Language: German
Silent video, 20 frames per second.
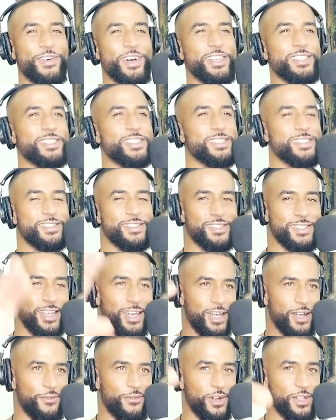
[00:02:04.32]
Wer weiß,
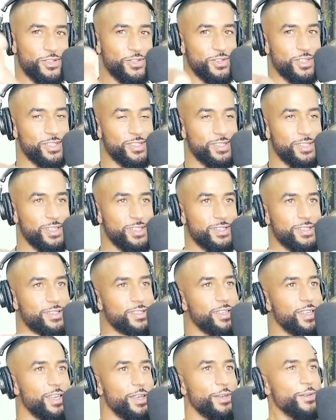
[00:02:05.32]
Sarah, falls du das
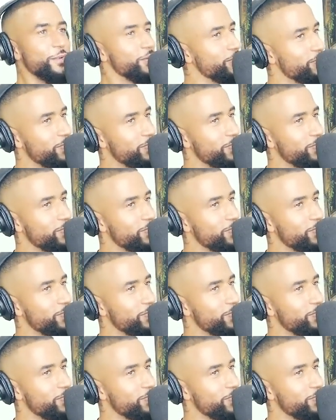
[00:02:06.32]
siehst,